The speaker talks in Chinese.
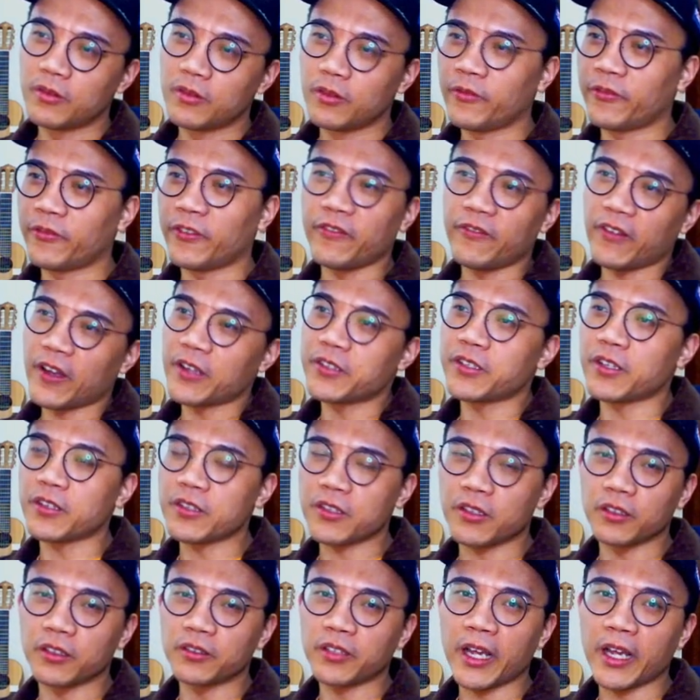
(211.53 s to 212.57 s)
奋发向
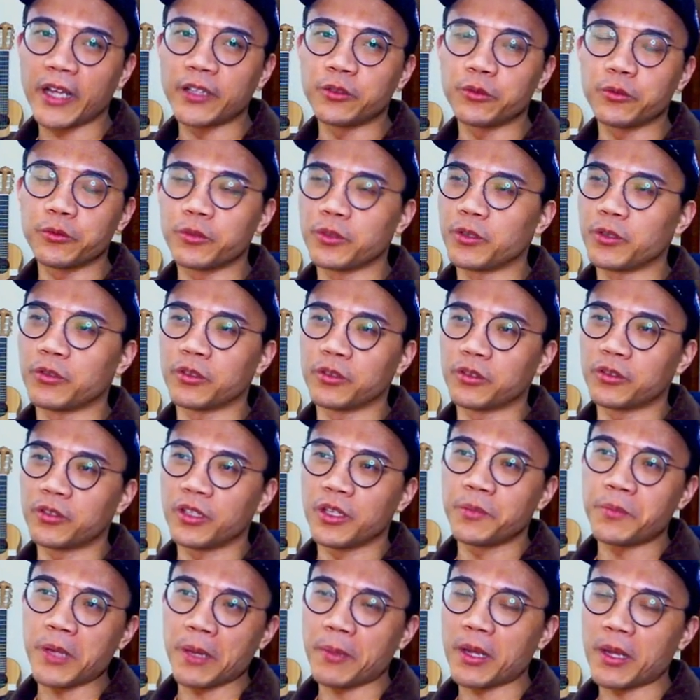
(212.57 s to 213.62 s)
上的态度有了
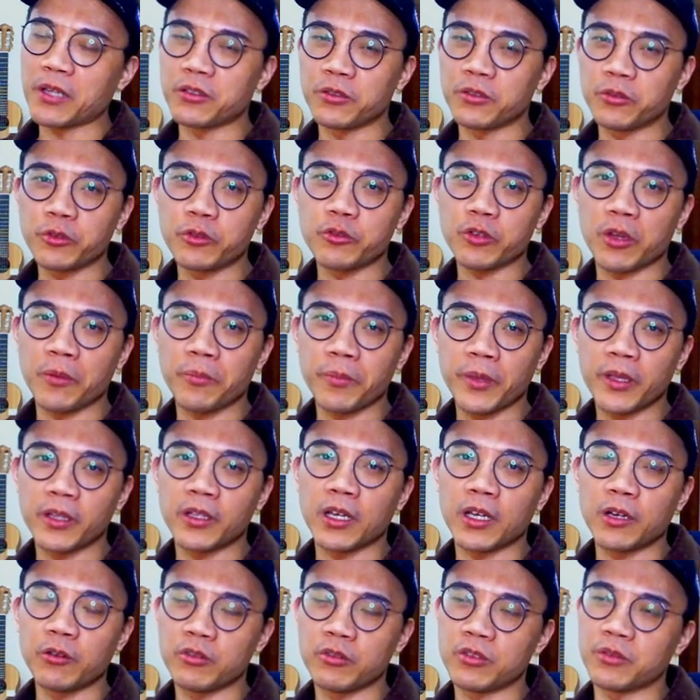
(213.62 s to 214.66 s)
一百八十度的转变
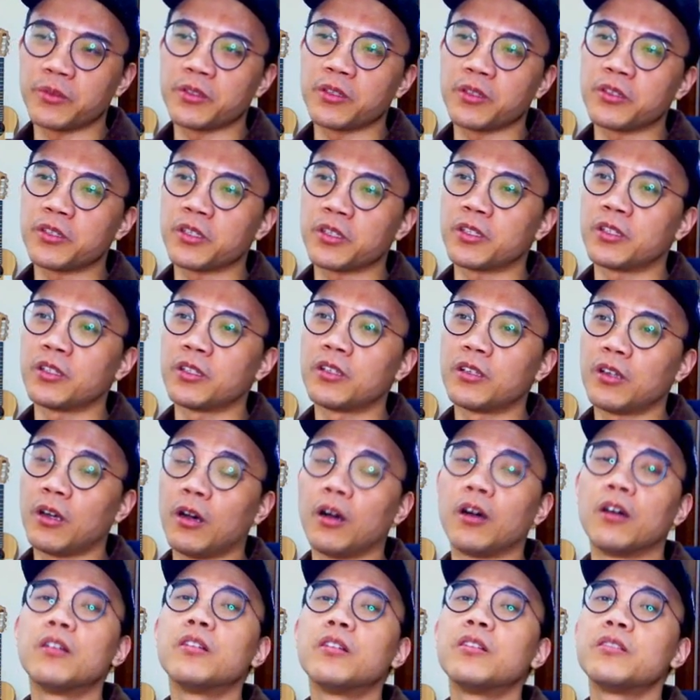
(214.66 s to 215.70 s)
啊，或什么这些的，
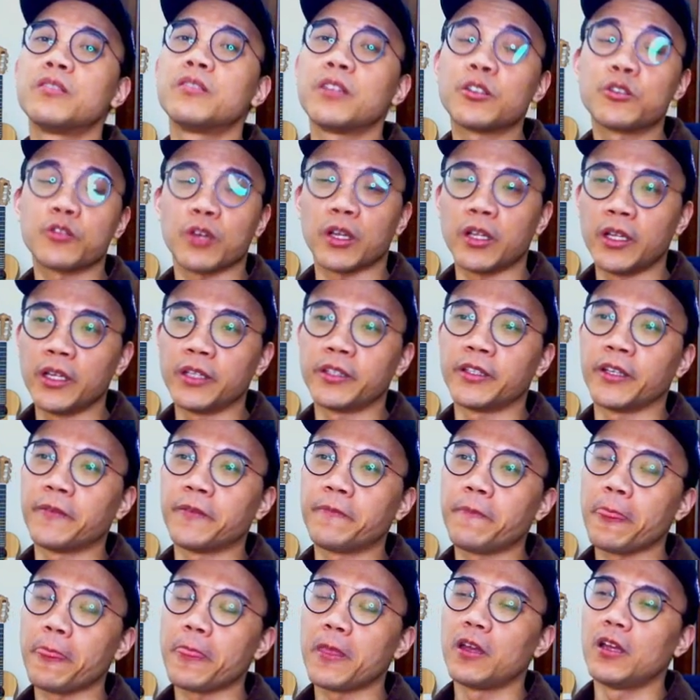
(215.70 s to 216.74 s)
好，叫转捩点，
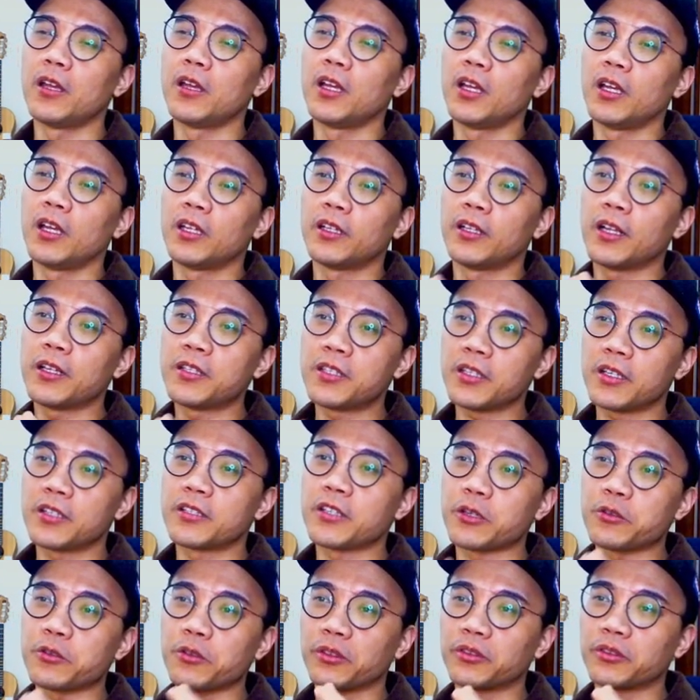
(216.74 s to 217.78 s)
那这个
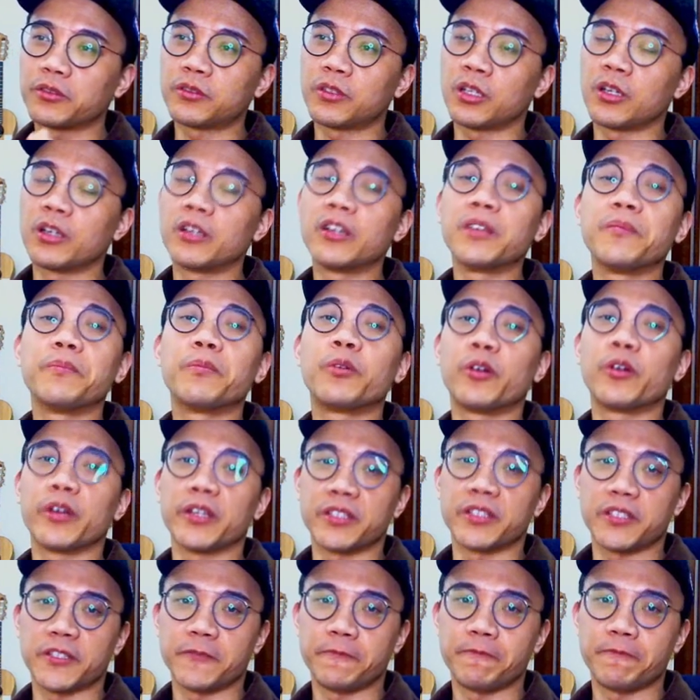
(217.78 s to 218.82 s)
叫做 turning
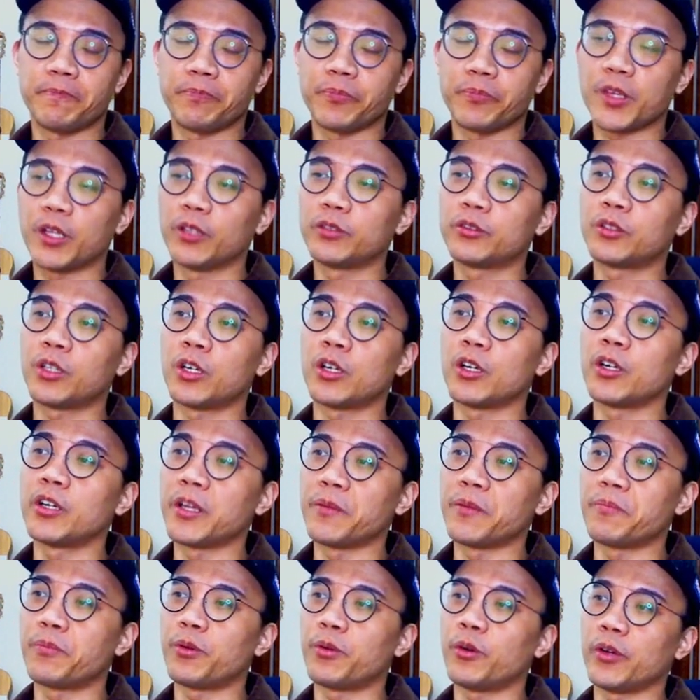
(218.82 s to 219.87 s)

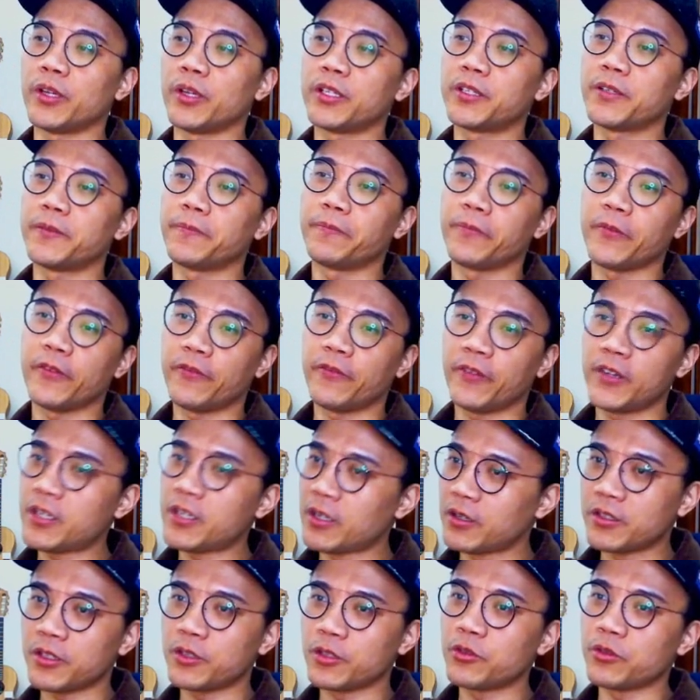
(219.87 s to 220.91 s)
point，turning point 非
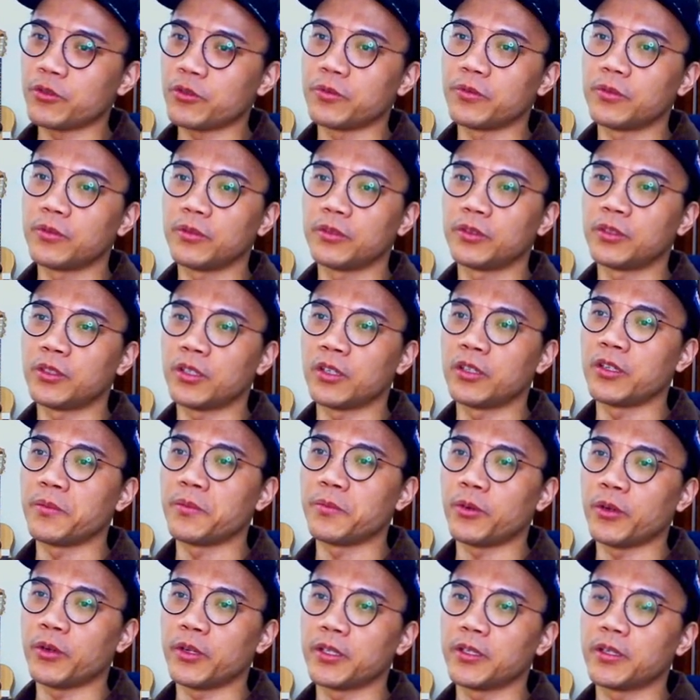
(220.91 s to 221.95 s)
常清楚，turning
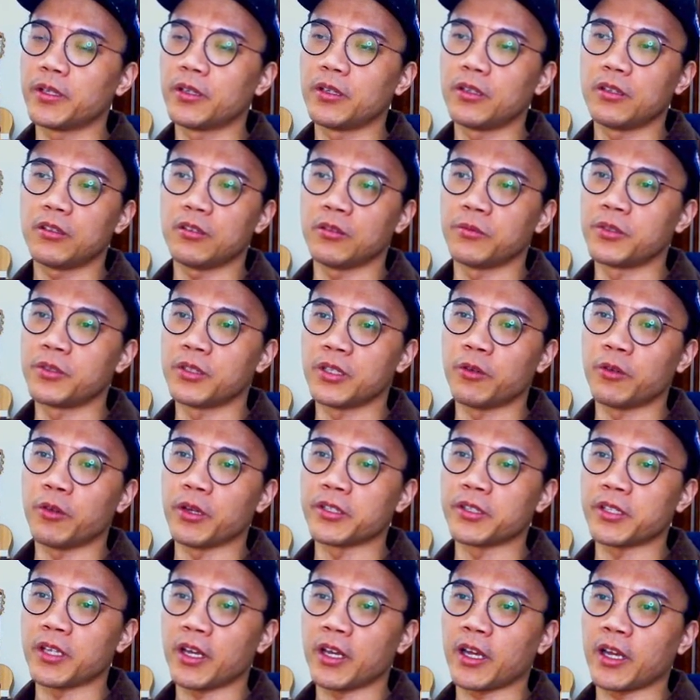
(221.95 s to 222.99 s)
point，我们直接往
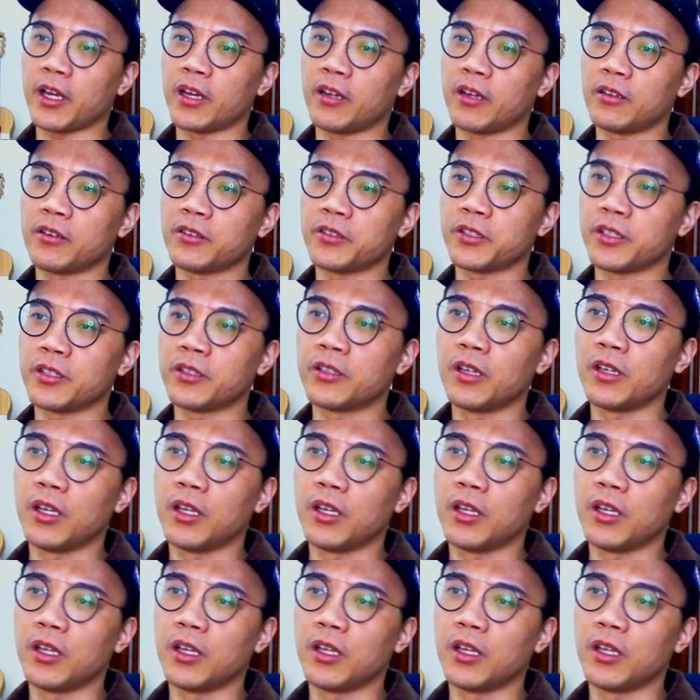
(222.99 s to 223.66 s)
下看好了，先，